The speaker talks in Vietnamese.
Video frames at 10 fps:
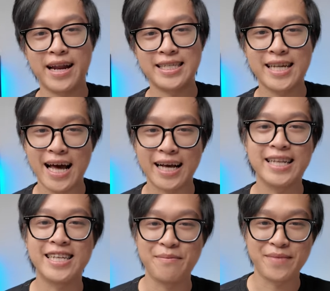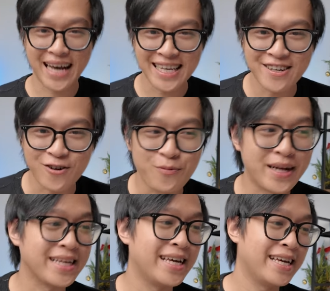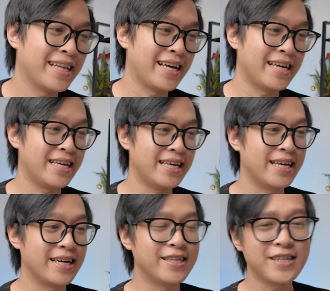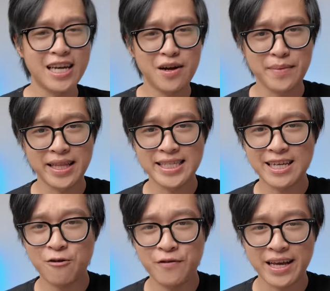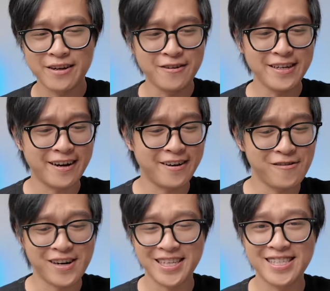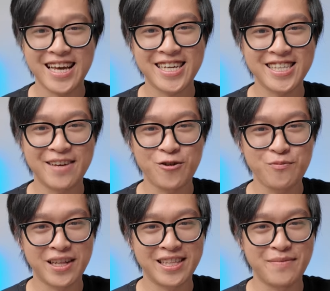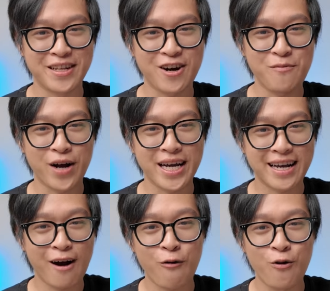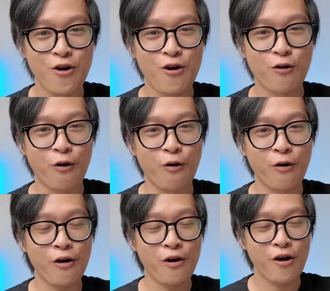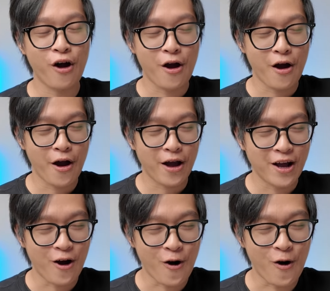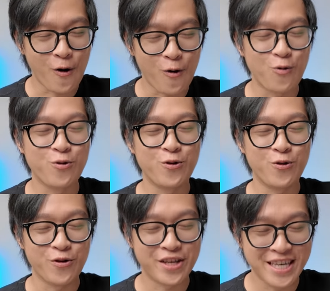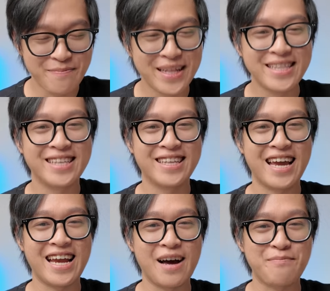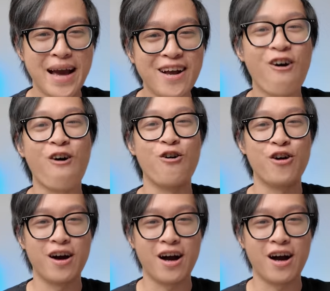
và đây sẽ là kinh nghiệm cá nhân của mình. Thì trước khi mà mình đi sâu về hướng dẫn hoặc là chia sẻ kinh nghiệm của mình thì mình có một cái câu của Hồ Chí Minh hay là Bác Hồ